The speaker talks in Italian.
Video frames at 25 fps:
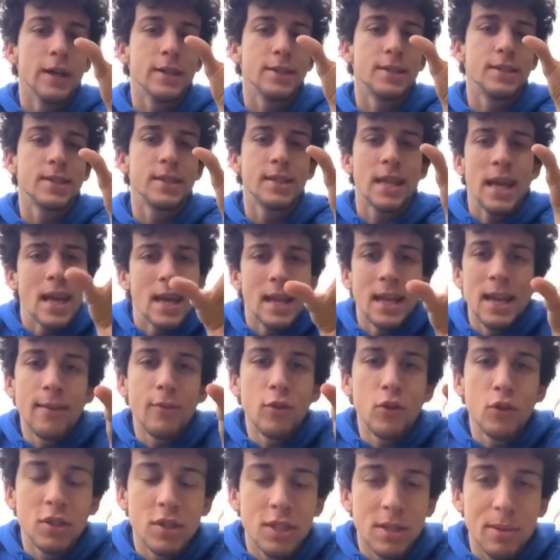Se la
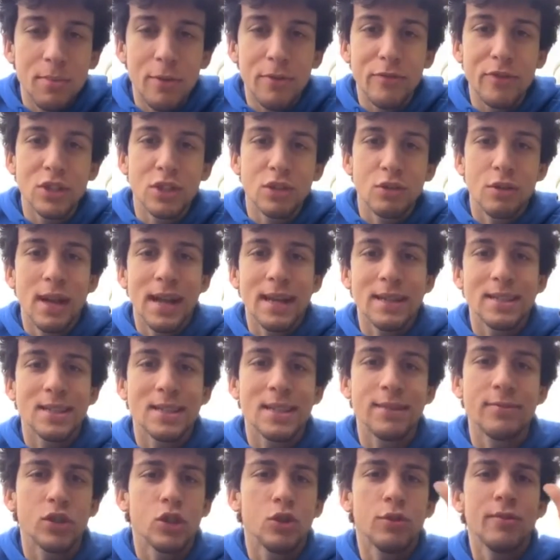vostra
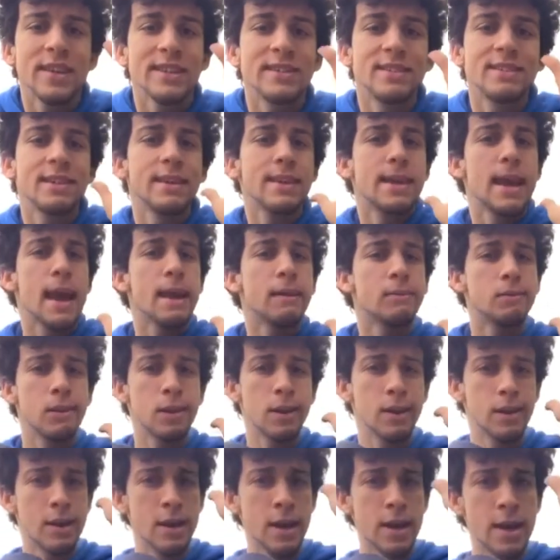professoressa vi dovesse
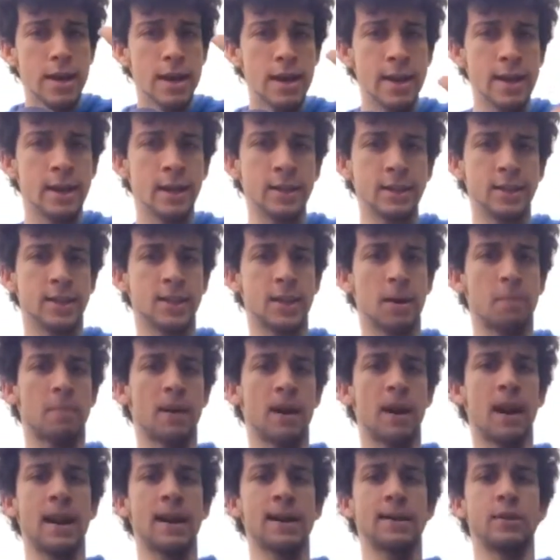chiedere inizia a
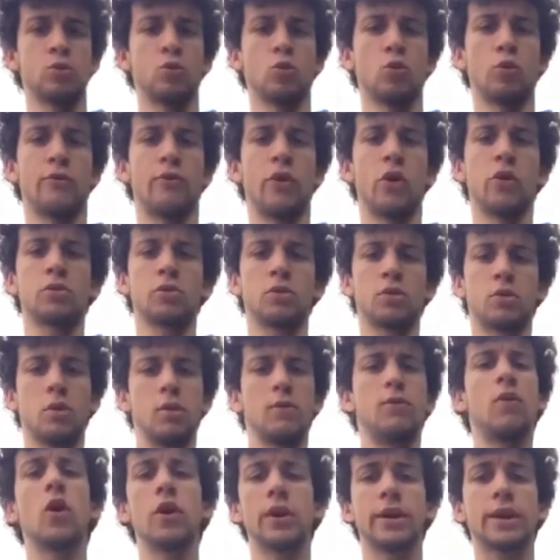parlare di Ugo
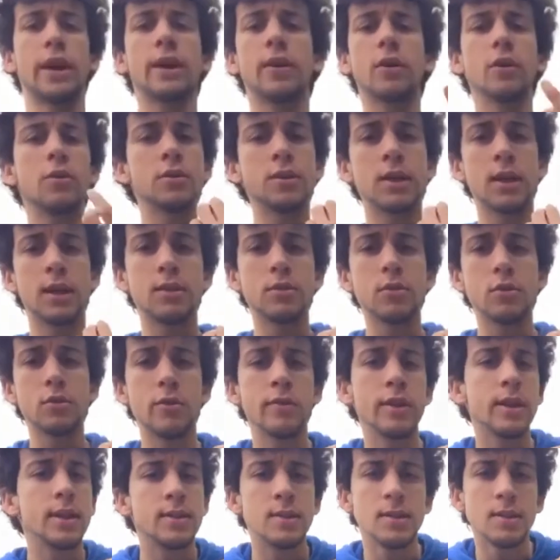Foscolo, voi che cosa
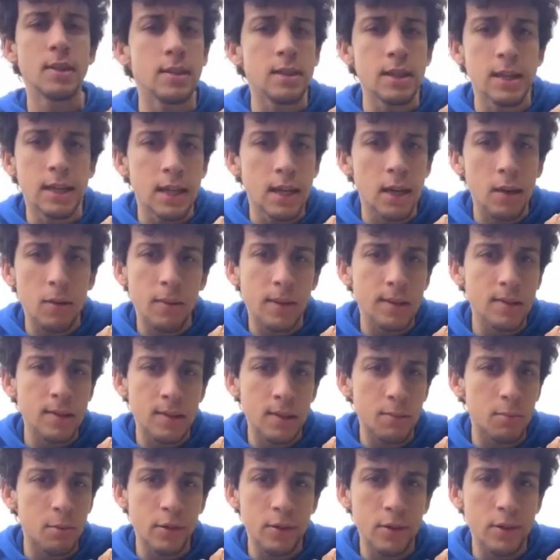dovreste dire a
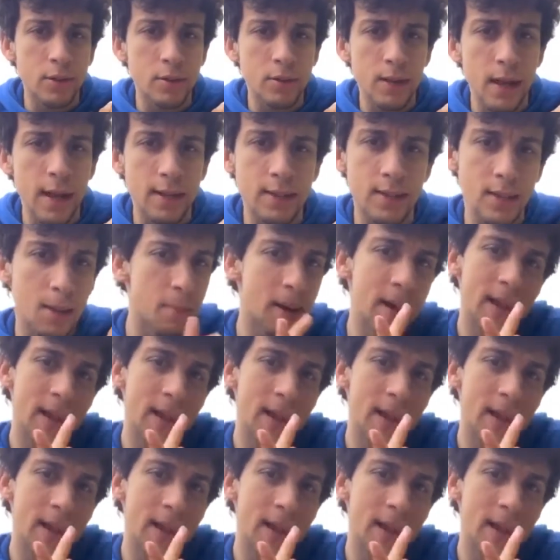questa professoressa?